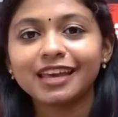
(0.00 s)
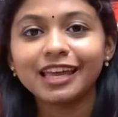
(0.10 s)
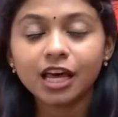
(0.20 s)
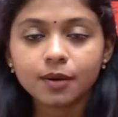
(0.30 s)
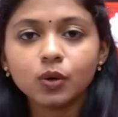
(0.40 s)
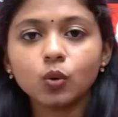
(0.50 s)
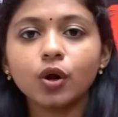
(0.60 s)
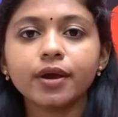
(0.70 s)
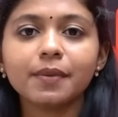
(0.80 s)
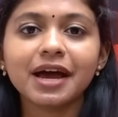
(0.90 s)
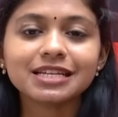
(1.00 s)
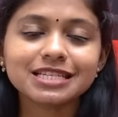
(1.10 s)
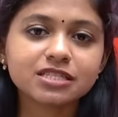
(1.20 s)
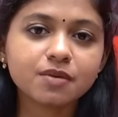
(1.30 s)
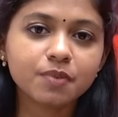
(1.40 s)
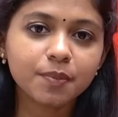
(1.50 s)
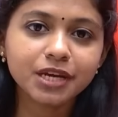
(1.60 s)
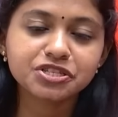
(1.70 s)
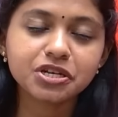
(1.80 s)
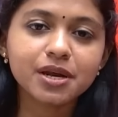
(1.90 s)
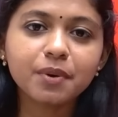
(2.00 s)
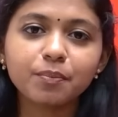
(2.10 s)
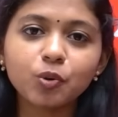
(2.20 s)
எல்லாருமே உங்களுடைய மேக்ஸ் எக்ஸாம் ப்ரிப்பரேஷன் எப்படி